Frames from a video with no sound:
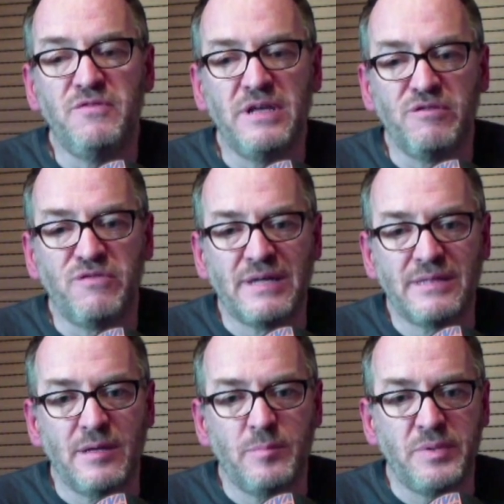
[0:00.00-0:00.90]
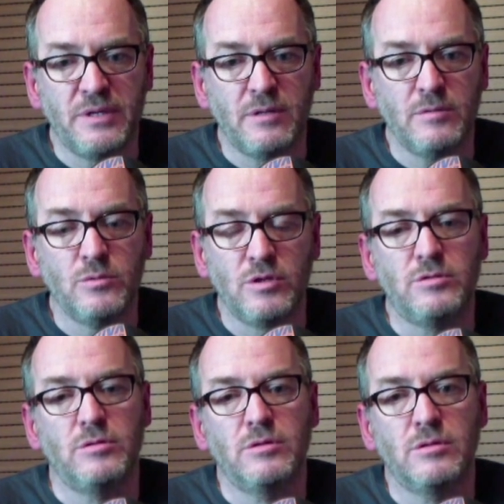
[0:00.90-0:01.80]
viene fatta per un
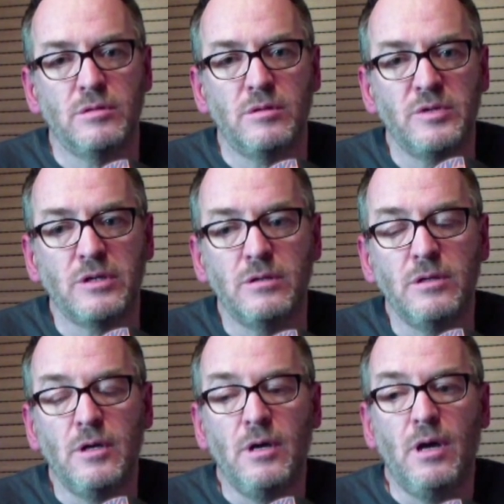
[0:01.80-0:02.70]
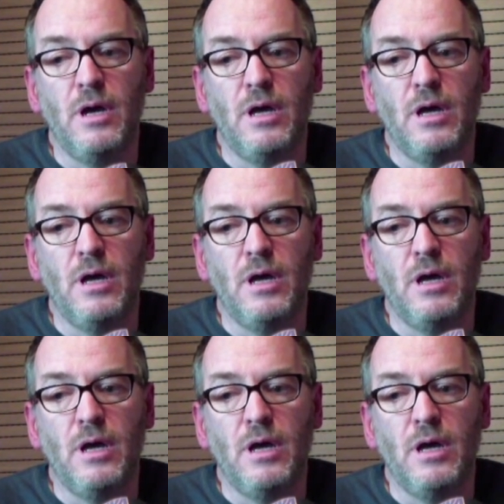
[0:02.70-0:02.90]
ritorno economico.